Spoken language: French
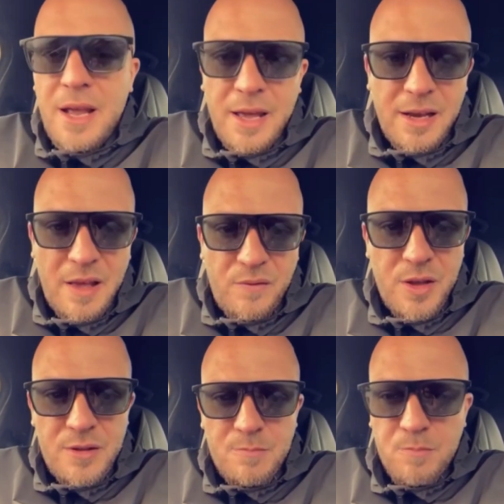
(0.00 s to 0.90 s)
elle avait
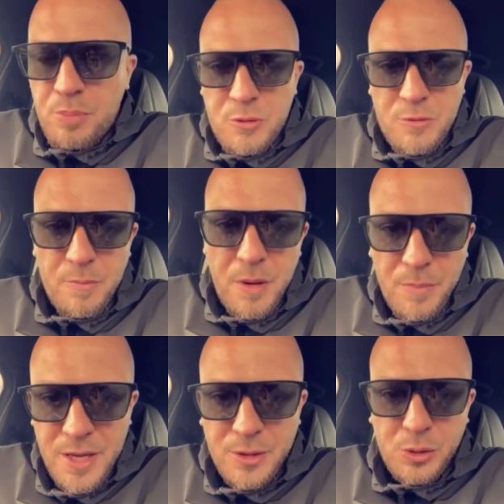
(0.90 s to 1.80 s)
une peau de
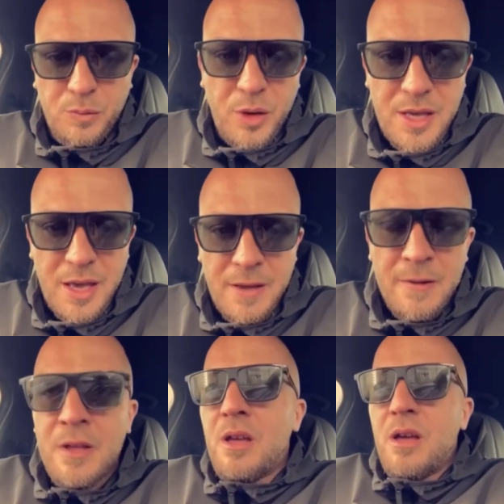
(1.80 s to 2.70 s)
bébé, tu voyais,
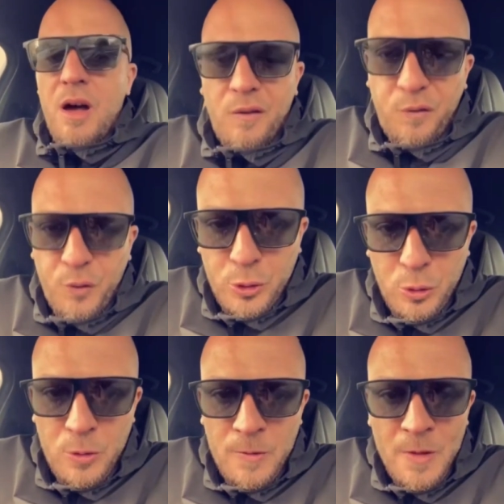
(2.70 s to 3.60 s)
en
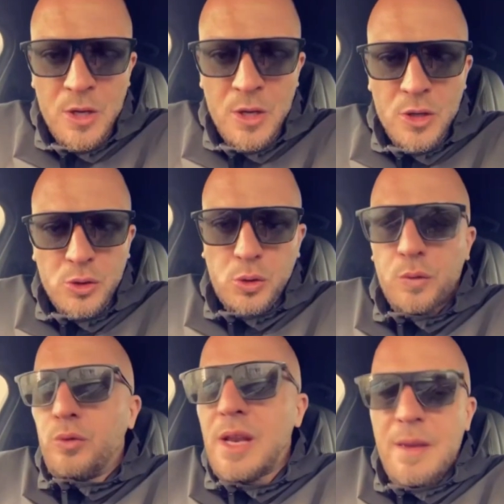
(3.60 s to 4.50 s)
photo, tu
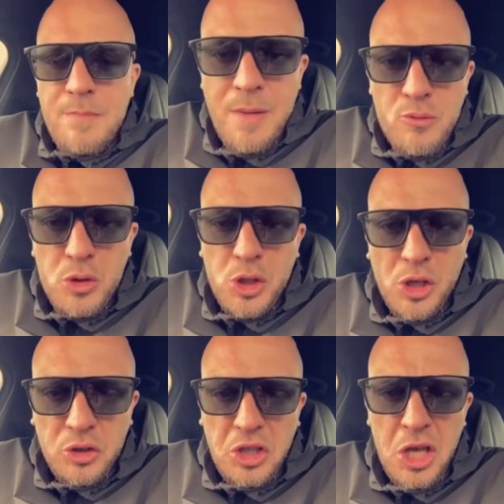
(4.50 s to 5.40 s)
voulais même lui
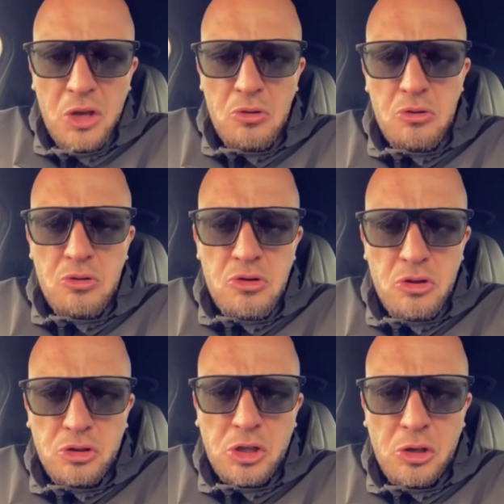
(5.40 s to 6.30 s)
chanter une
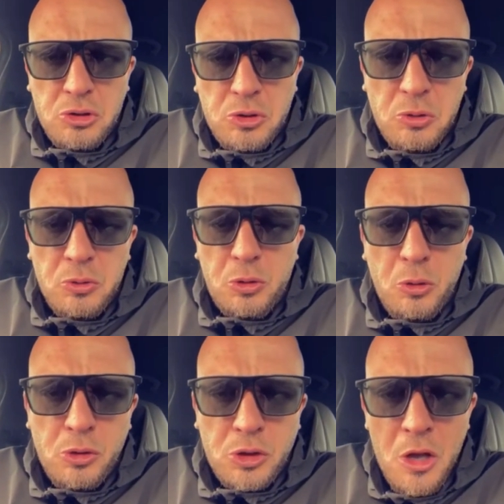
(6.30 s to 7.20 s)
chanson
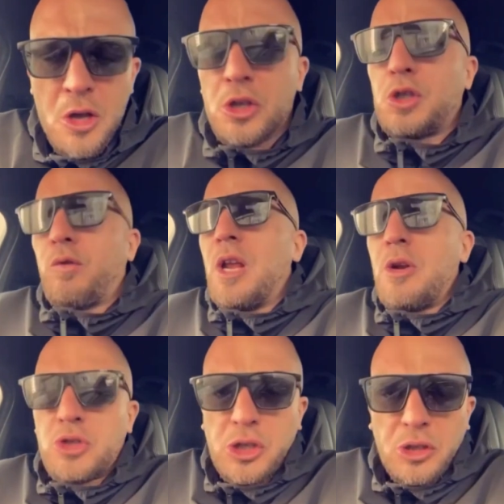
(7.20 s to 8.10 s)
douce. Je voulais
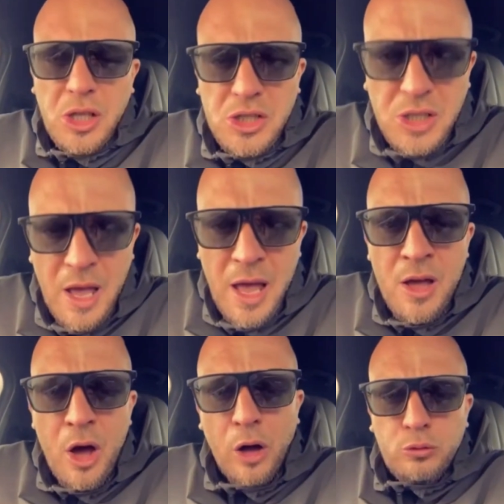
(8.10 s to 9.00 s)
lui chanter ça
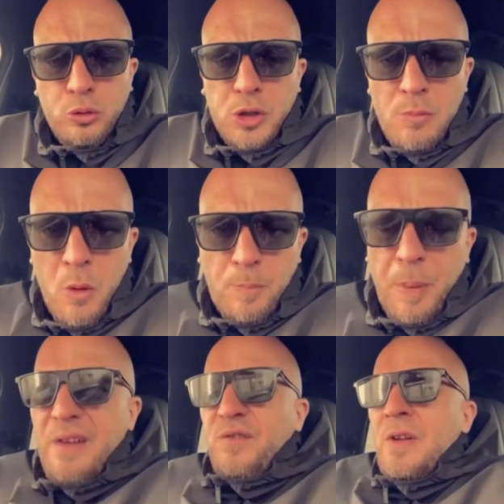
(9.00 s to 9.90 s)
en touchant mon
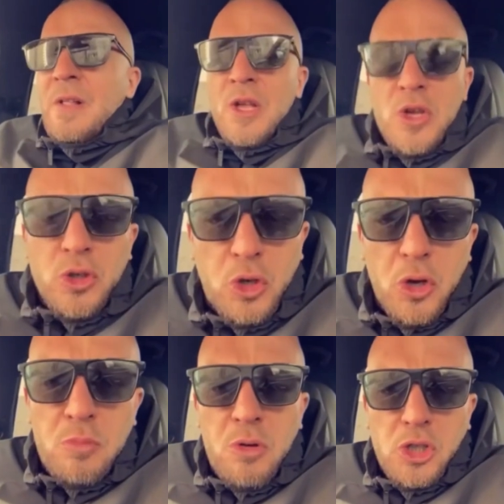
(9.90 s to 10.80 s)
paf
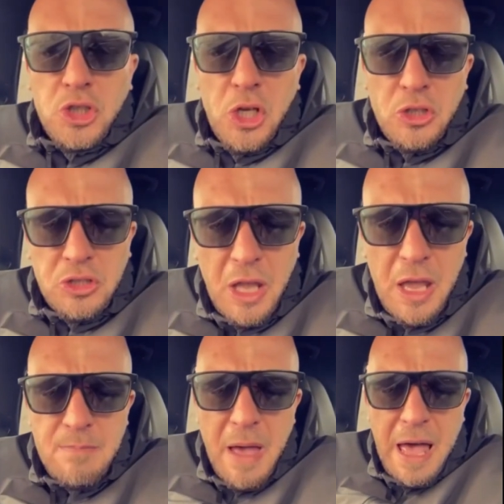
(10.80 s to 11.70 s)
que me chantait
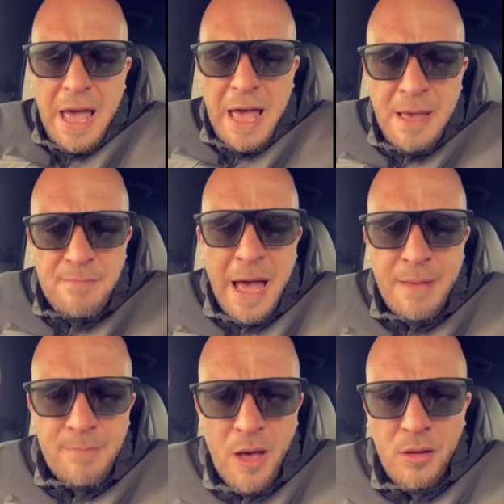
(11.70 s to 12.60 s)
ma
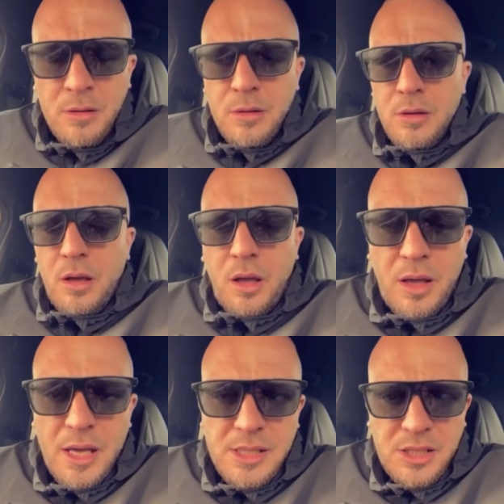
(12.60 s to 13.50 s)
maman.
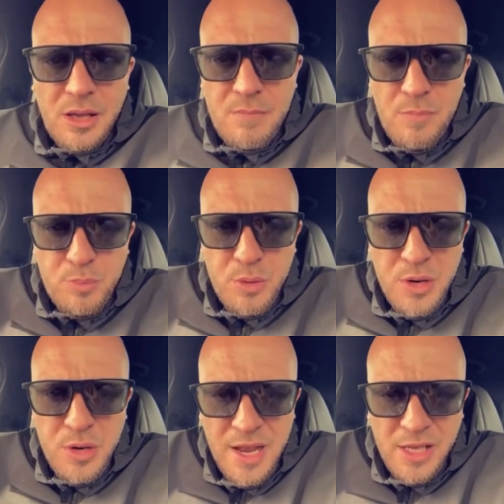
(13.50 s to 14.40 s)
Kassamabile,
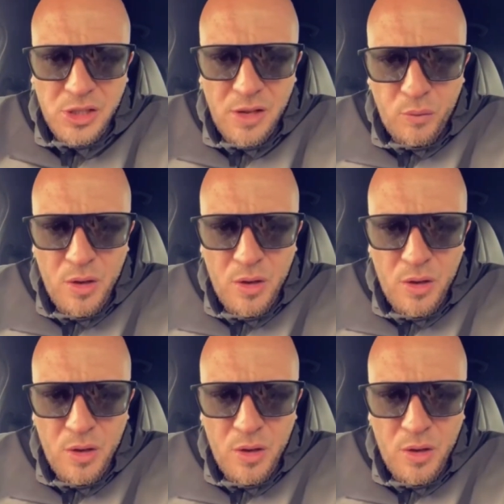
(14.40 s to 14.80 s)
je l'ai vu en